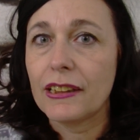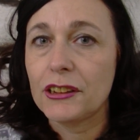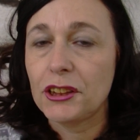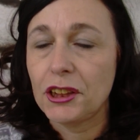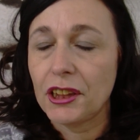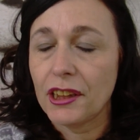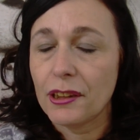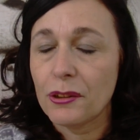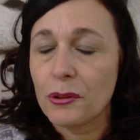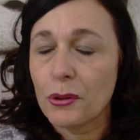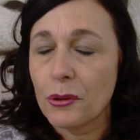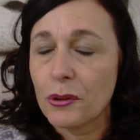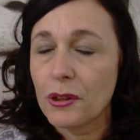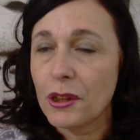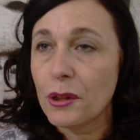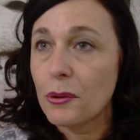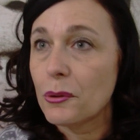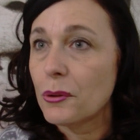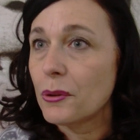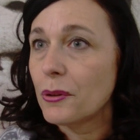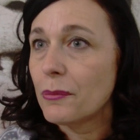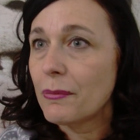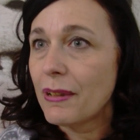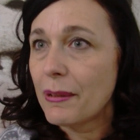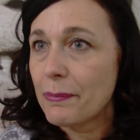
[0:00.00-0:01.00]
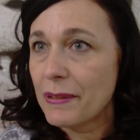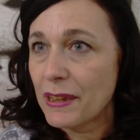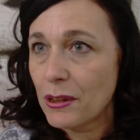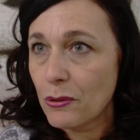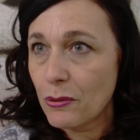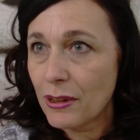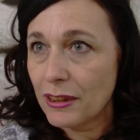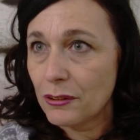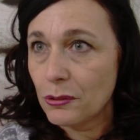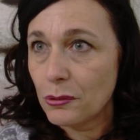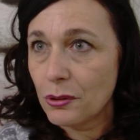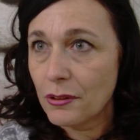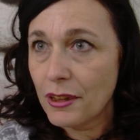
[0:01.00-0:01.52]
al centro di Roma per
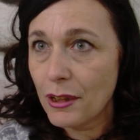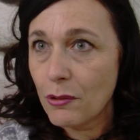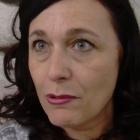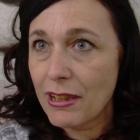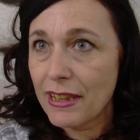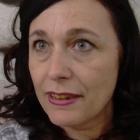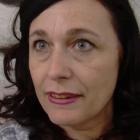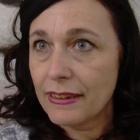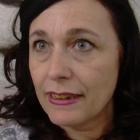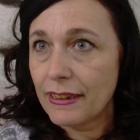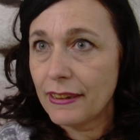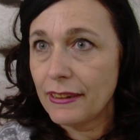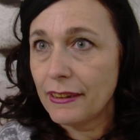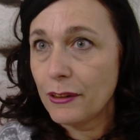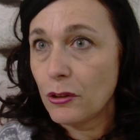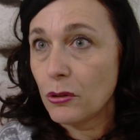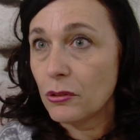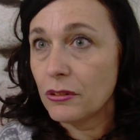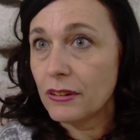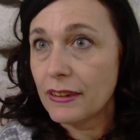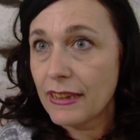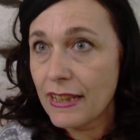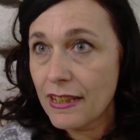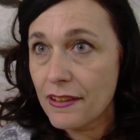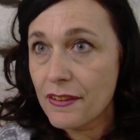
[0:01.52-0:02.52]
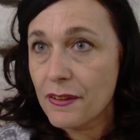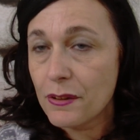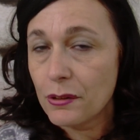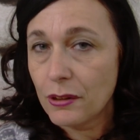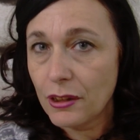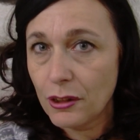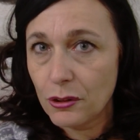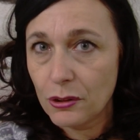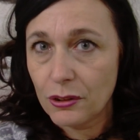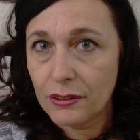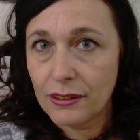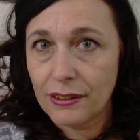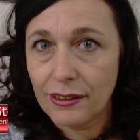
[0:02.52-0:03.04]
quanto riguarda il contrasto e
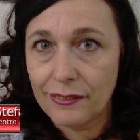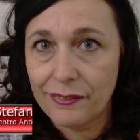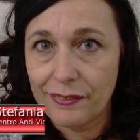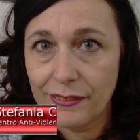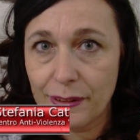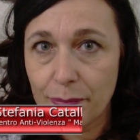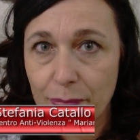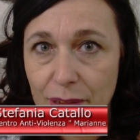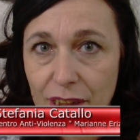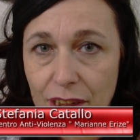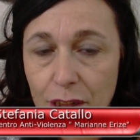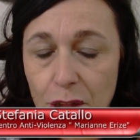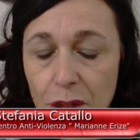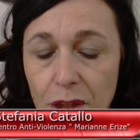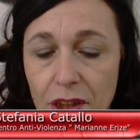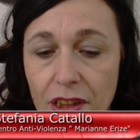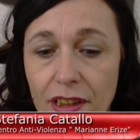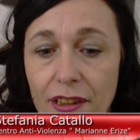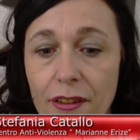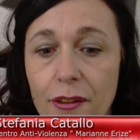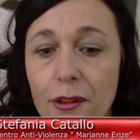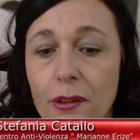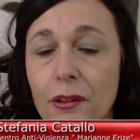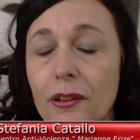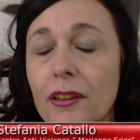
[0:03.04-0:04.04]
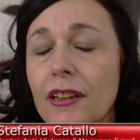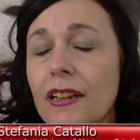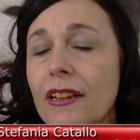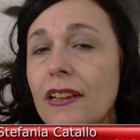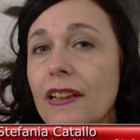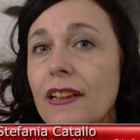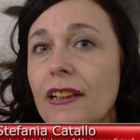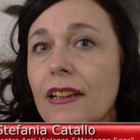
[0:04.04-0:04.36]
la lotta al femminicidio.